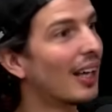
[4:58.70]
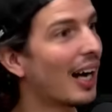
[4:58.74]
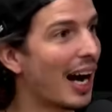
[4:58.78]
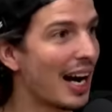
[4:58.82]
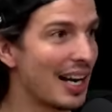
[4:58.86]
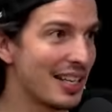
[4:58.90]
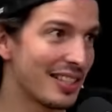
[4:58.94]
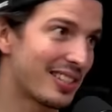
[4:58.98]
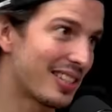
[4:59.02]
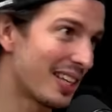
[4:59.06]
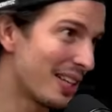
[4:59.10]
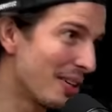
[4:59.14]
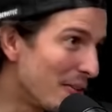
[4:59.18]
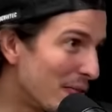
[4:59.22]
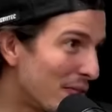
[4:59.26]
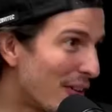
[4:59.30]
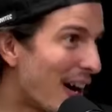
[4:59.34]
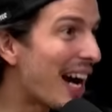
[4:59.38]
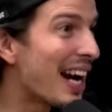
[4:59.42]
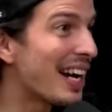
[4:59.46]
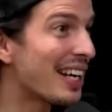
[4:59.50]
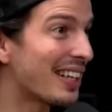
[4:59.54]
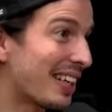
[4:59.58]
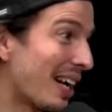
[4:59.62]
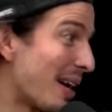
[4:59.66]
Eu, aí você não
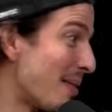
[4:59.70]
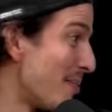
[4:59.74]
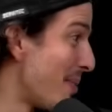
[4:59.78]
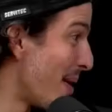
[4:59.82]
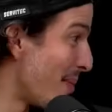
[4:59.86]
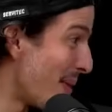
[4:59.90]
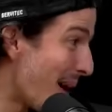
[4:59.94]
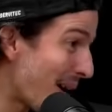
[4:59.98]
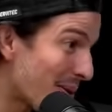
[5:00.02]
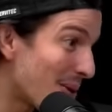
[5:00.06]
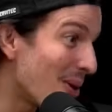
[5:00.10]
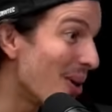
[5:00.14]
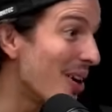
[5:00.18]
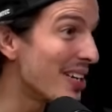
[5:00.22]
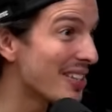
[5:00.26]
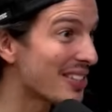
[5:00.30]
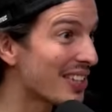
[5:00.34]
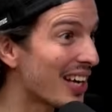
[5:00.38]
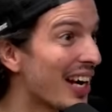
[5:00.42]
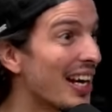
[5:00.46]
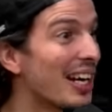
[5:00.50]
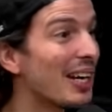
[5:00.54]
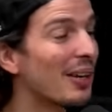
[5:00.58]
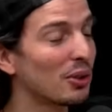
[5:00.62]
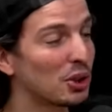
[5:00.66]
vai, que é a ah, mesma coisa. É.
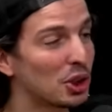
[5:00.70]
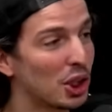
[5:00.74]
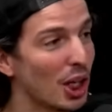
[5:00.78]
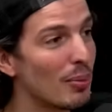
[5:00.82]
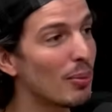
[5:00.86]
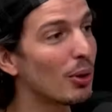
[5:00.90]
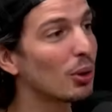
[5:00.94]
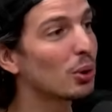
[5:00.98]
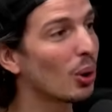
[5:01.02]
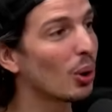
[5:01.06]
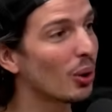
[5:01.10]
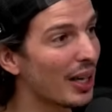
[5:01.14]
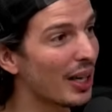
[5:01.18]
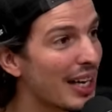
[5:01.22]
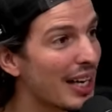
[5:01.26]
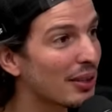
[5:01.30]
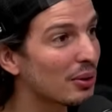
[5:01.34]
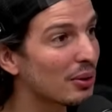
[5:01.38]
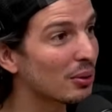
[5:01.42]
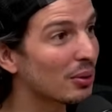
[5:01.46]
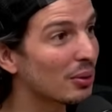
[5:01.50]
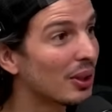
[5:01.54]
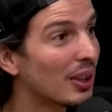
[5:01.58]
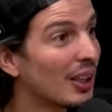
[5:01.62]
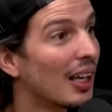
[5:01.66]
Aí eu chamo o
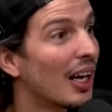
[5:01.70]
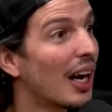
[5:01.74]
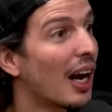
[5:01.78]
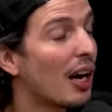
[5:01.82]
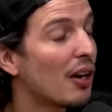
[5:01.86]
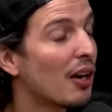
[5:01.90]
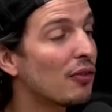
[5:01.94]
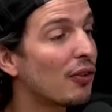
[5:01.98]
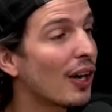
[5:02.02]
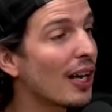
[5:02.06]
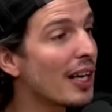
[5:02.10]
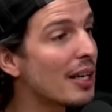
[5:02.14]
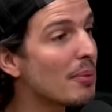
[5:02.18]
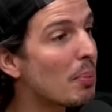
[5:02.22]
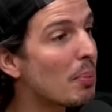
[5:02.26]
Toreto, eu falei,